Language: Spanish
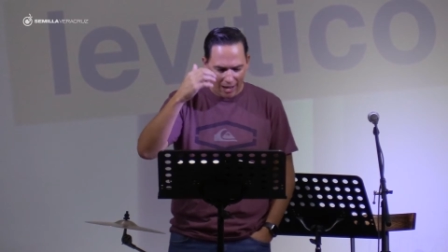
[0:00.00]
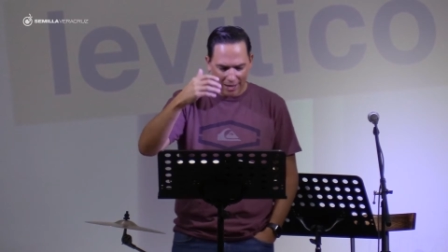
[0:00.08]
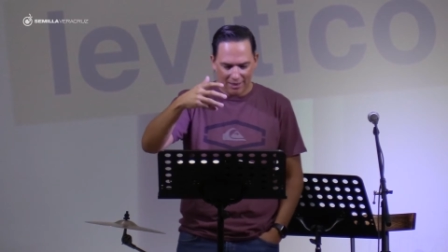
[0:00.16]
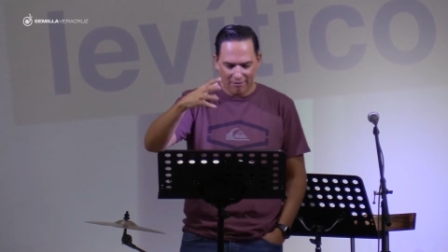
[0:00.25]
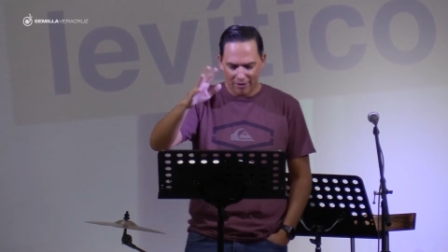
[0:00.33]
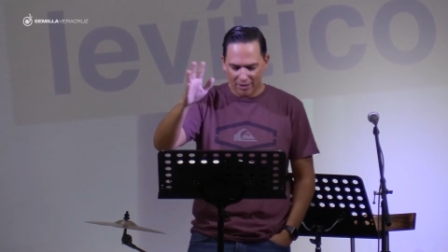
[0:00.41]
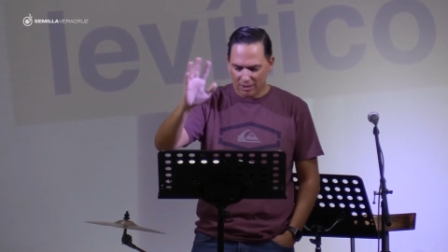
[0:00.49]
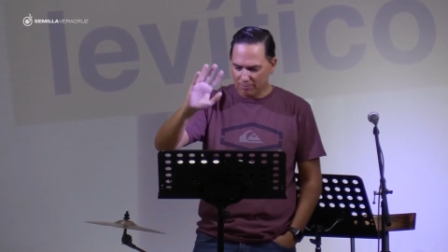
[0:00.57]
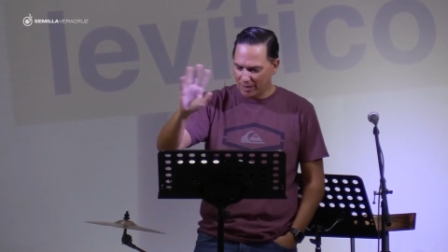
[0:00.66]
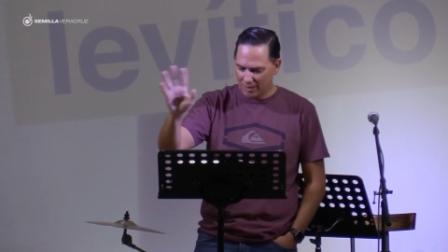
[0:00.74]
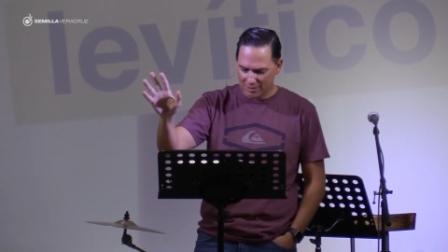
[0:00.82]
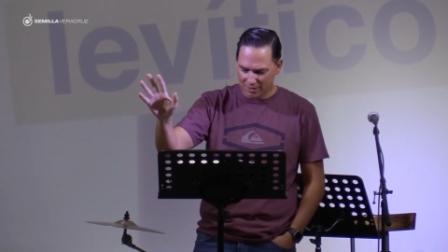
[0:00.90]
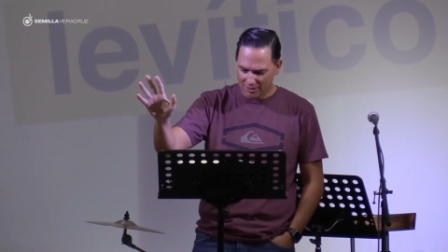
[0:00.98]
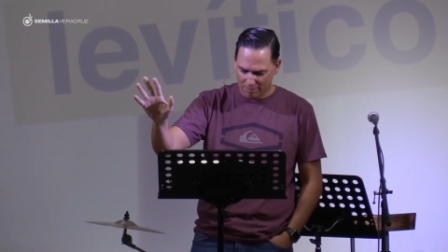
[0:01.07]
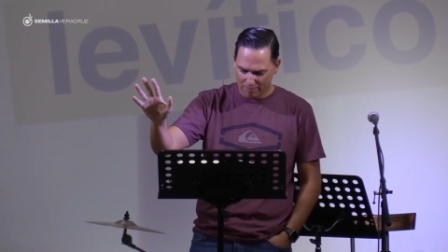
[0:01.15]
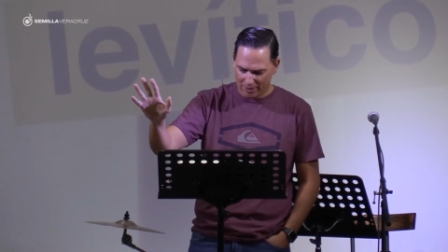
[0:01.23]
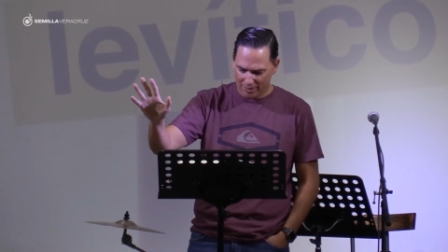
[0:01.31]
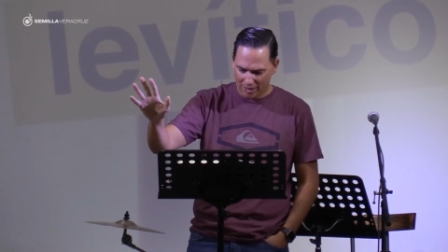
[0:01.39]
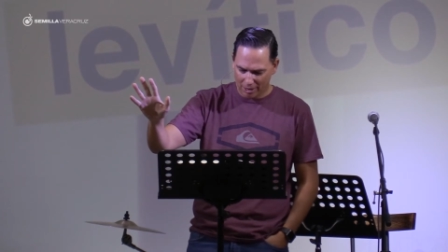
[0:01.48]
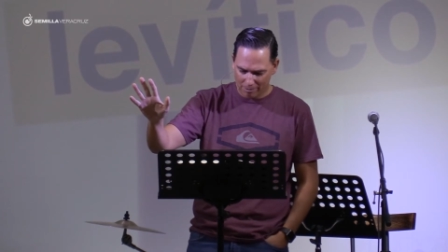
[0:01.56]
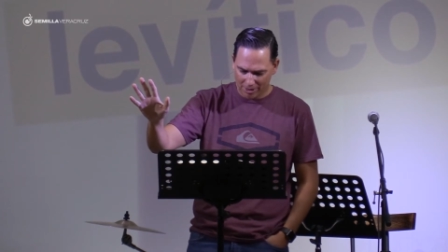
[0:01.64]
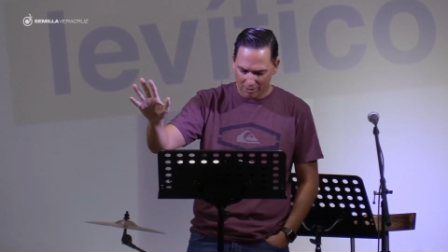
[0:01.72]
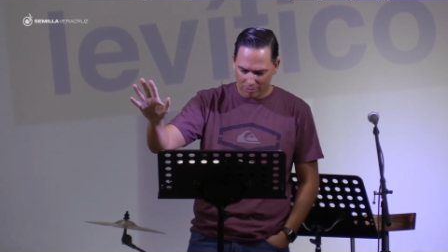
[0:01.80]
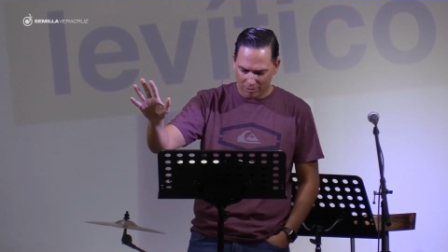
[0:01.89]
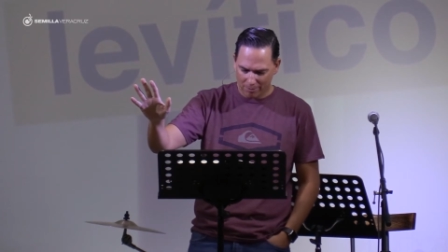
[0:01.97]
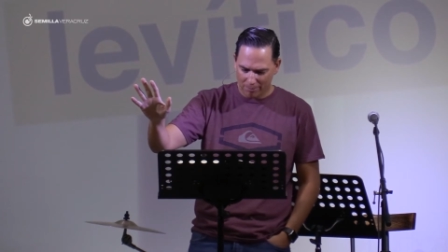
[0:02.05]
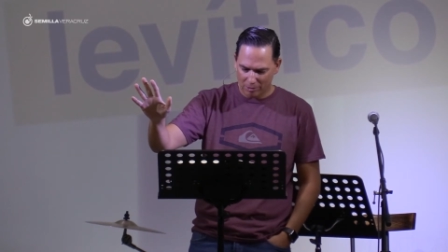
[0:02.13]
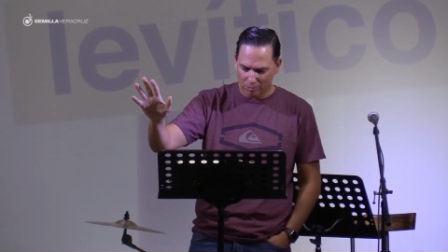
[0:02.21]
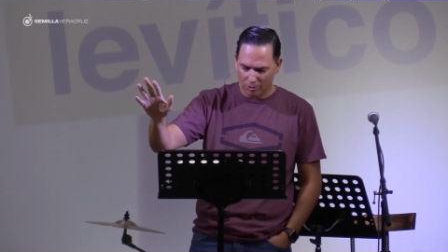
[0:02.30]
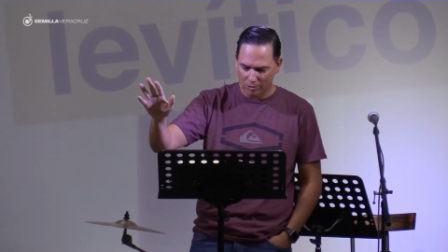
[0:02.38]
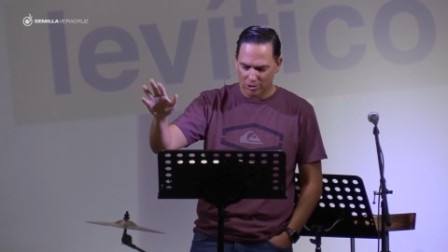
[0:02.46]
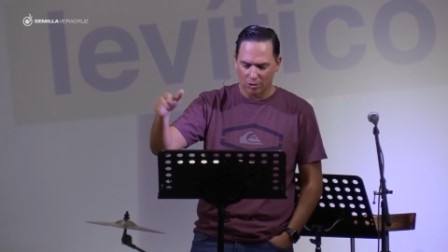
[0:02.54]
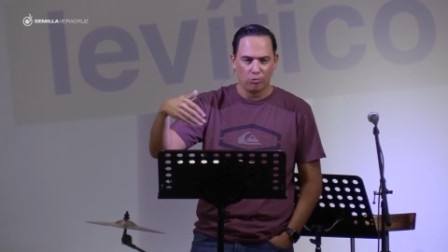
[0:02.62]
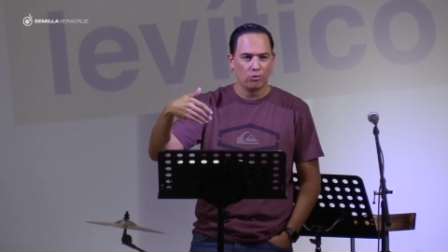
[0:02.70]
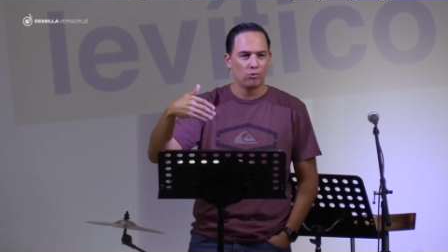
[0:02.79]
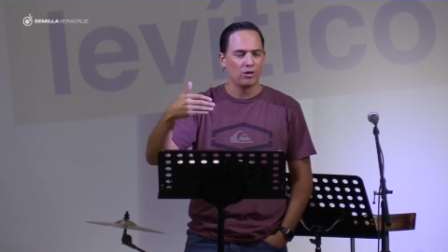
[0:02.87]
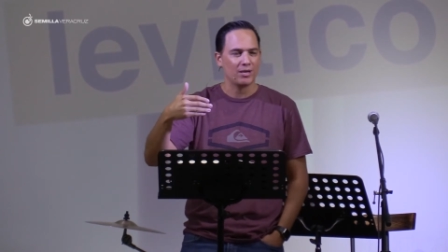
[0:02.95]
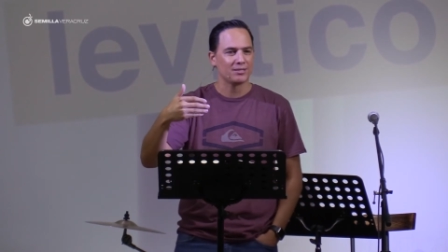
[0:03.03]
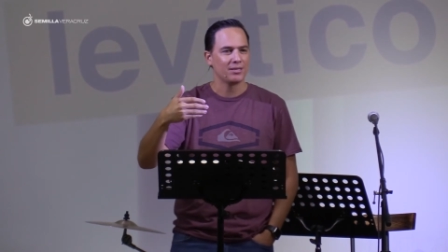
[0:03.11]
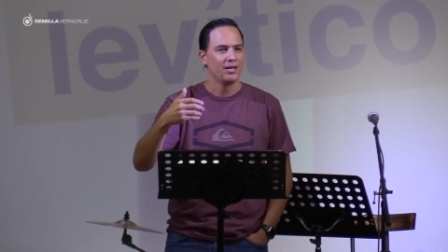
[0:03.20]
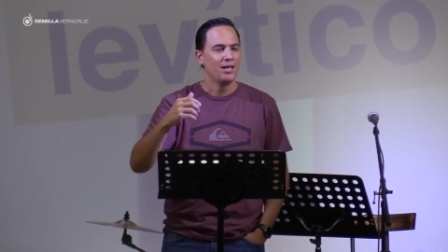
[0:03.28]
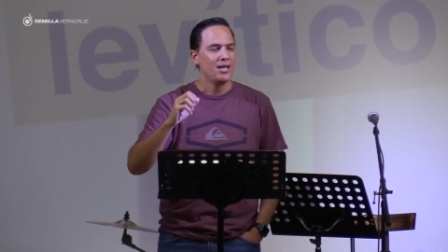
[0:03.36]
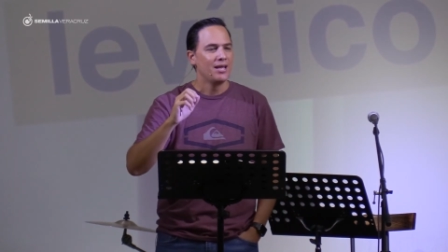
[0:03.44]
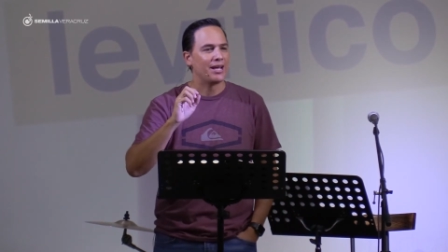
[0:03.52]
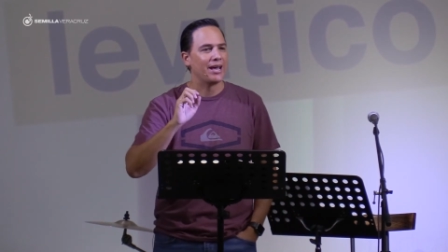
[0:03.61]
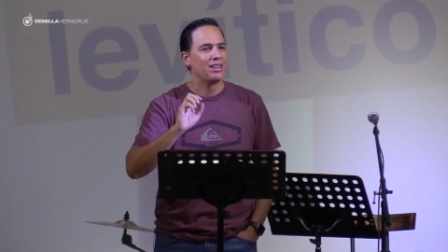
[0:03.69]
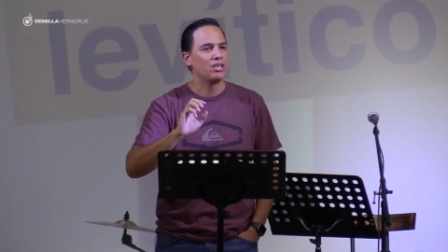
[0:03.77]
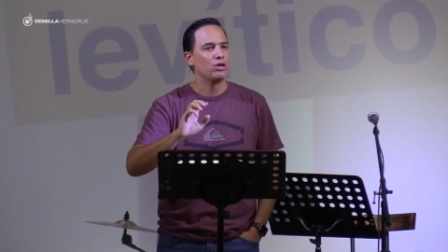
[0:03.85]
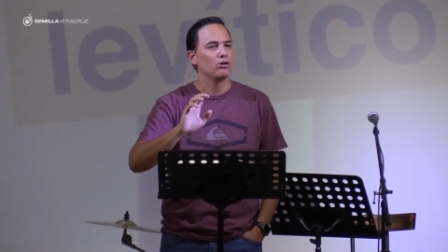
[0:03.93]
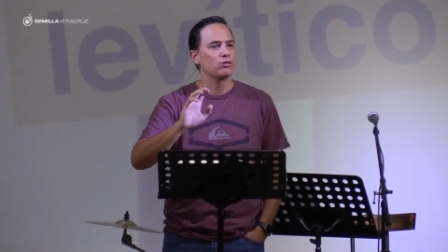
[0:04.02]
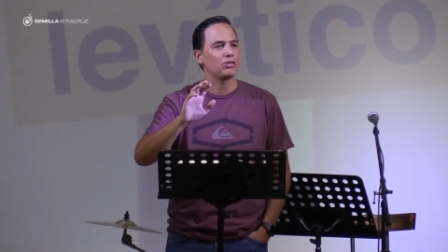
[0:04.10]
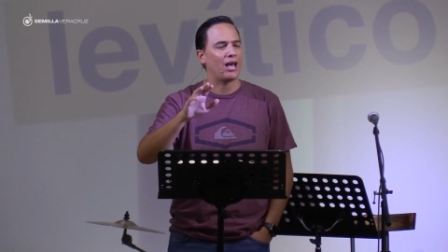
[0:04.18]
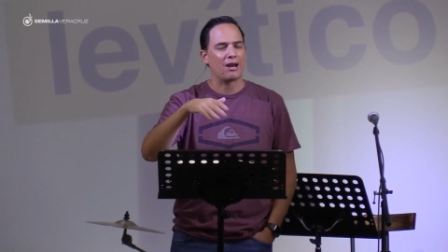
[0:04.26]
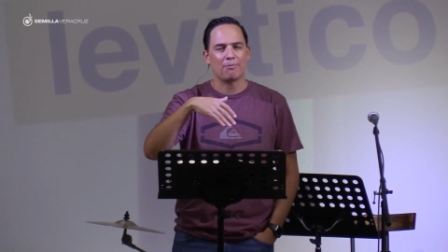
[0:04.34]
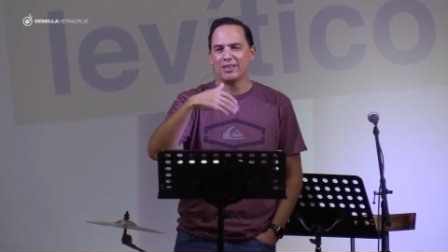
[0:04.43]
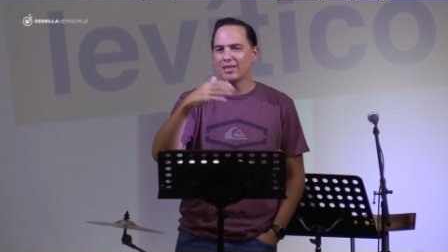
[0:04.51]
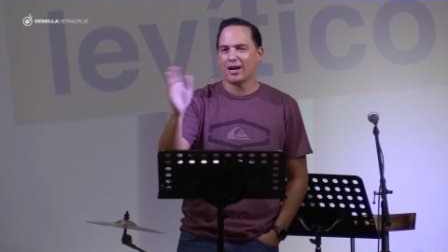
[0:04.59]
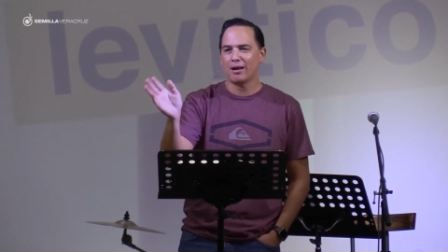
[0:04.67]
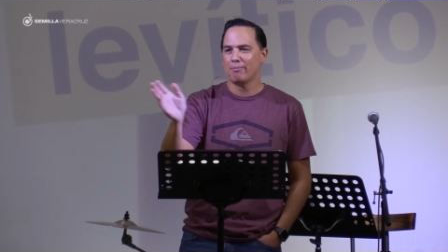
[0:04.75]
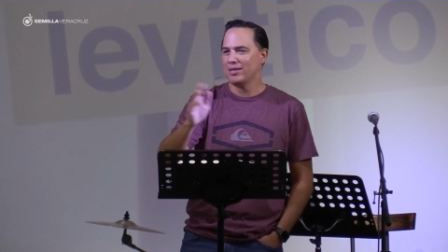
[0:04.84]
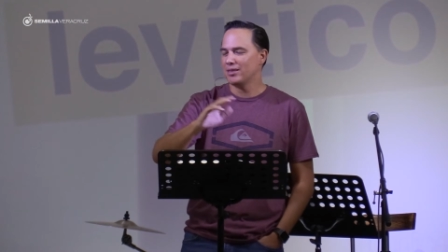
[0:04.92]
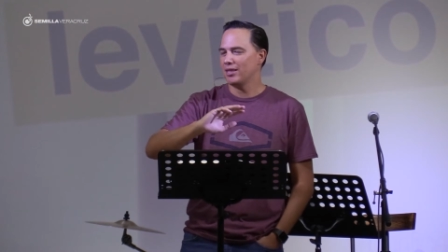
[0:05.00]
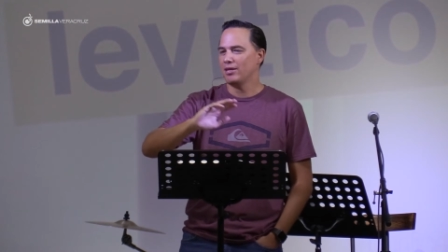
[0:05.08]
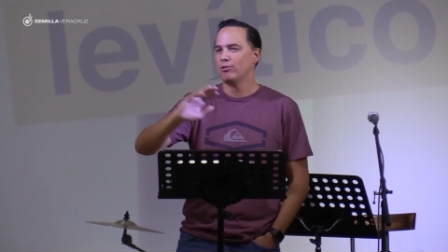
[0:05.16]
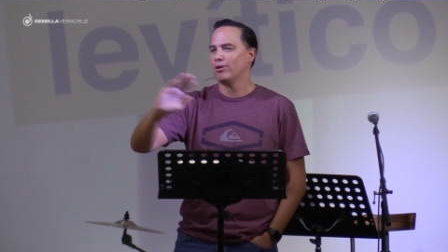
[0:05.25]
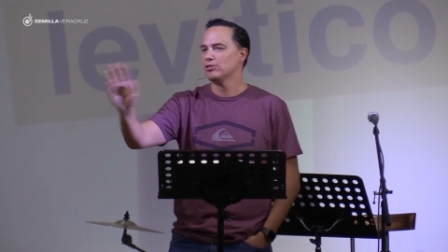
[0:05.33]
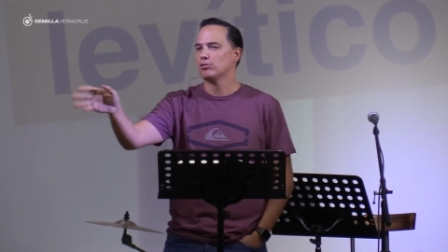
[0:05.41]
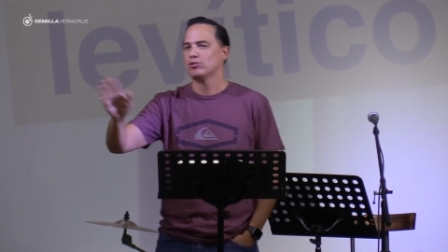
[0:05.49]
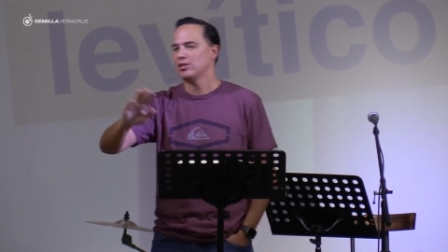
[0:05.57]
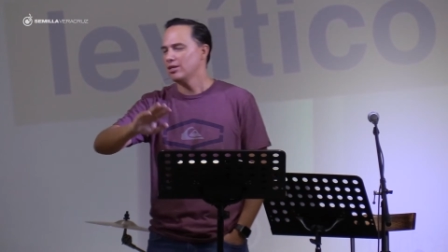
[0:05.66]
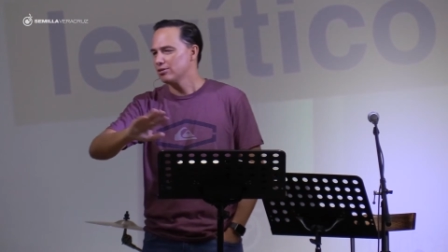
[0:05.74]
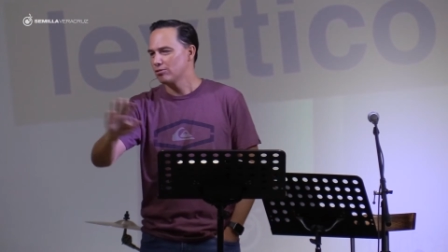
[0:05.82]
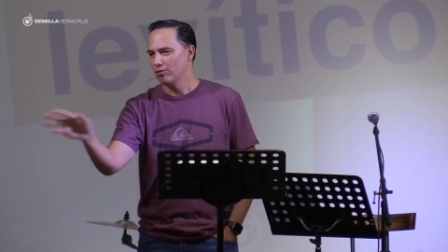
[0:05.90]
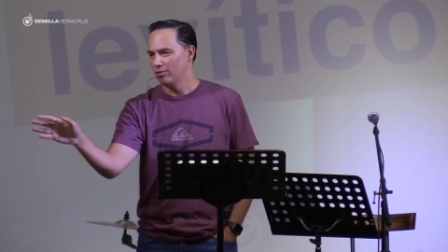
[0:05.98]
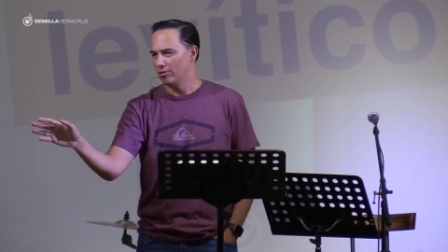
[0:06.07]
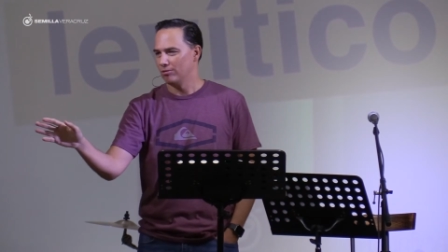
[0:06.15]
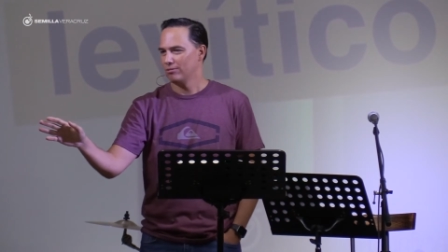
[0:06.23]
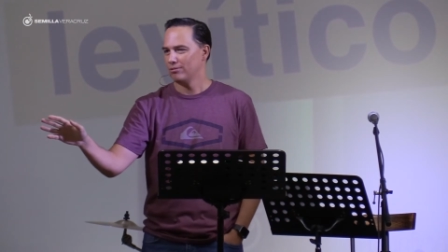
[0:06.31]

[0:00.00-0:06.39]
hay diferentes maneras de interpretar Levítico capítulo 11. Uno es que Dios arbitrariamente dijo esto sí y esto no.